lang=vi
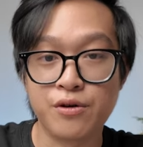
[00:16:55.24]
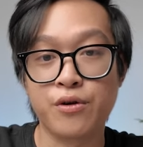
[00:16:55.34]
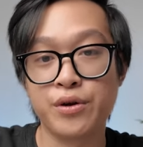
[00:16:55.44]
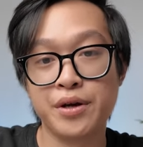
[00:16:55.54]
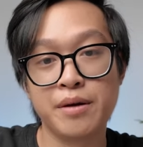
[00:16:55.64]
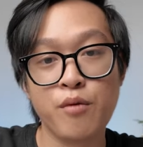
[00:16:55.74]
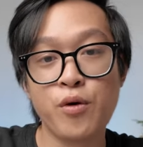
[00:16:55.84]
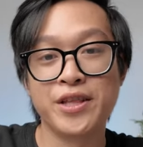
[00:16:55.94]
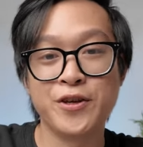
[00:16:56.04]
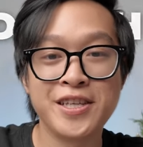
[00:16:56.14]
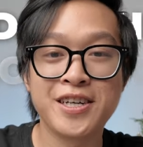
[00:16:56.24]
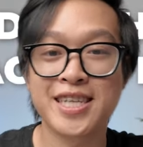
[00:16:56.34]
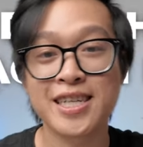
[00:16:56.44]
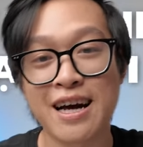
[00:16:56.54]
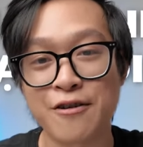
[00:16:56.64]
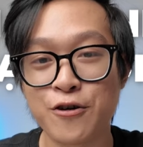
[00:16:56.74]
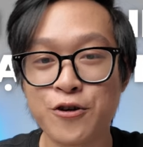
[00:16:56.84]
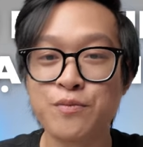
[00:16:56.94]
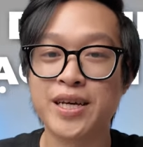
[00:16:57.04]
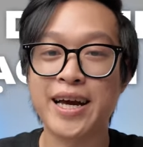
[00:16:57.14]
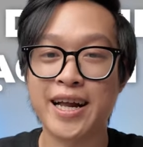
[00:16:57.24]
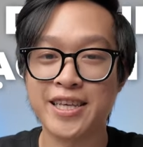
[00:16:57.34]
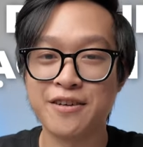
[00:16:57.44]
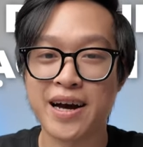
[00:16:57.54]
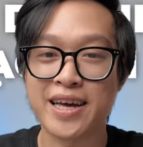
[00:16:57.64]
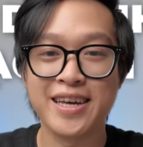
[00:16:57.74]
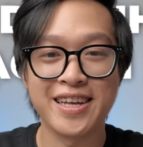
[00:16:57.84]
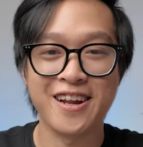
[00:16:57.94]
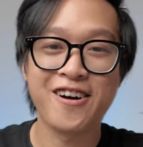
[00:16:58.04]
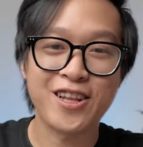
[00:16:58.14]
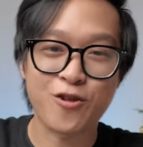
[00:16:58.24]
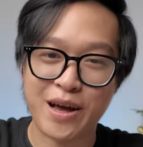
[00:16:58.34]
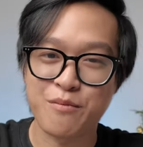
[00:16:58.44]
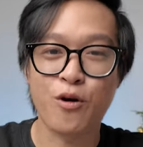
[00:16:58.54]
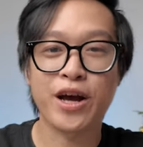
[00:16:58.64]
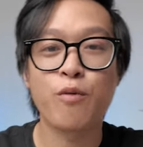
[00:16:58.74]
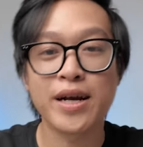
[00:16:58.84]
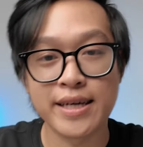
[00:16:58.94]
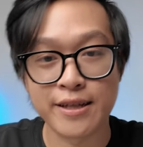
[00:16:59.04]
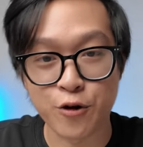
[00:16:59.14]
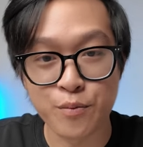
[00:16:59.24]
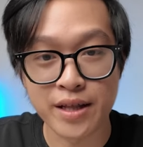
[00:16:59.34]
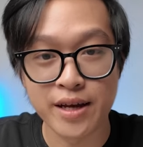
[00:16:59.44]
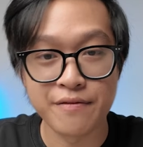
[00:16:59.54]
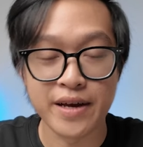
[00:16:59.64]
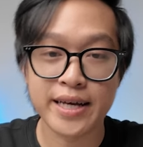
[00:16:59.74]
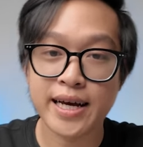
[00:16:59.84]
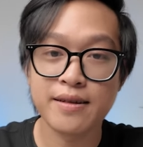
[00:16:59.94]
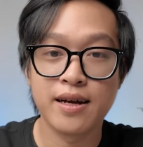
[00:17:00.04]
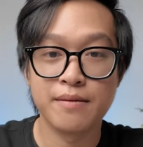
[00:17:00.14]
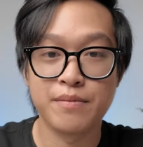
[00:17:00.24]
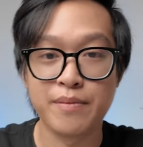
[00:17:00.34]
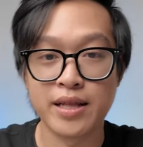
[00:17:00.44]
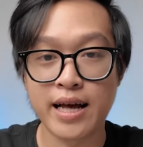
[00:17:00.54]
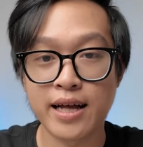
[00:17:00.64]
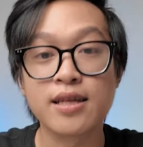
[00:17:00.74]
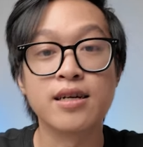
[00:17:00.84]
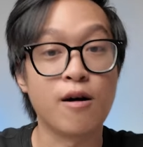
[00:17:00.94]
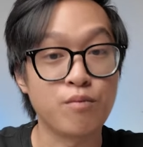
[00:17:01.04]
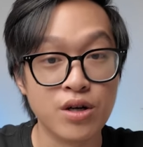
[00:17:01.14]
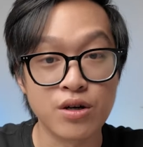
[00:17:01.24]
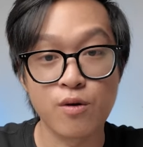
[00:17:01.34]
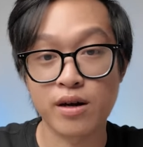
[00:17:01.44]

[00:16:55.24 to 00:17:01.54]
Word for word: rồi mô hình doanh nhân sáng tạo nội dung chẳng hạn là như vậy. Thì đó là toàn bộ cái quá trình của mình về cách mà mình đã tự học được,